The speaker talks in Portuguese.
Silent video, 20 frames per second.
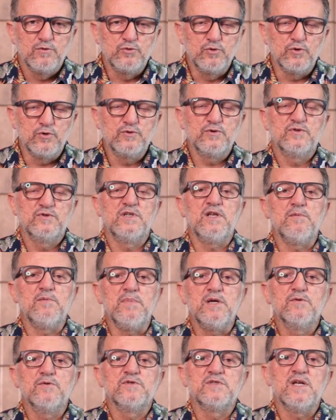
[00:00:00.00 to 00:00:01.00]
todos os
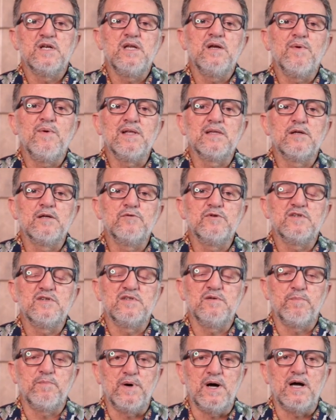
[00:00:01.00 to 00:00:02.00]
inimigos seriam então
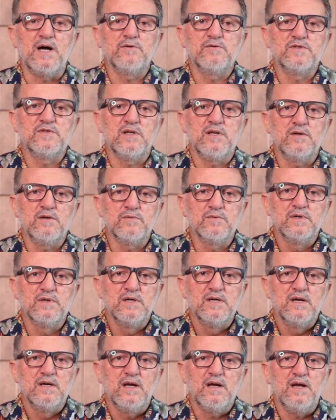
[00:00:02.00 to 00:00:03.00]
dissipados, seriam
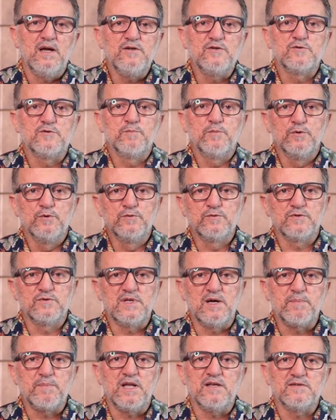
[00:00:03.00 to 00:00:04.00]
é, expulsos
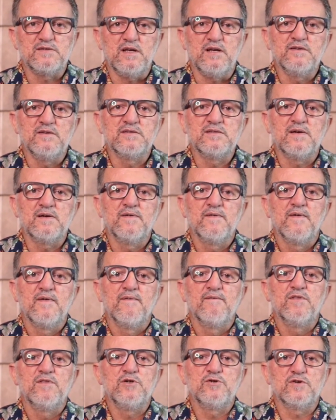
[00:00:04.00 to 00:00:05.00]
da presença
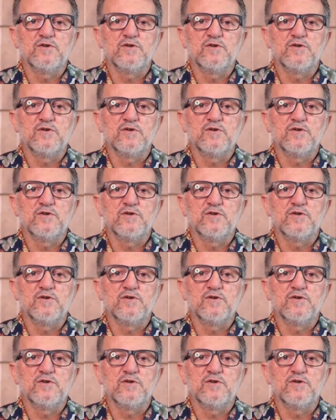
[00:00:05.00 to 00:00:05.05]
de